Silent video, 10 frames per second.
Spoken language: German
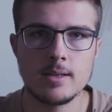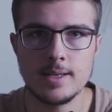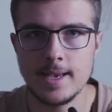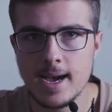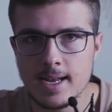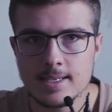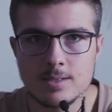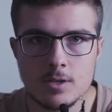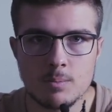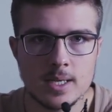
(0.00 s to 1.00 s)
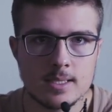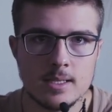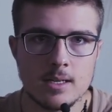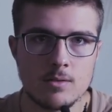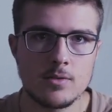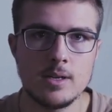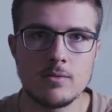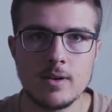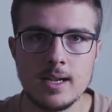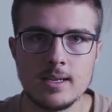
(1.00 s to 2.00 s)
Ja, das wird passieren, auf jeden
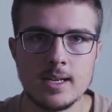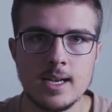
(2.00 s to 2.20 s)
Fall.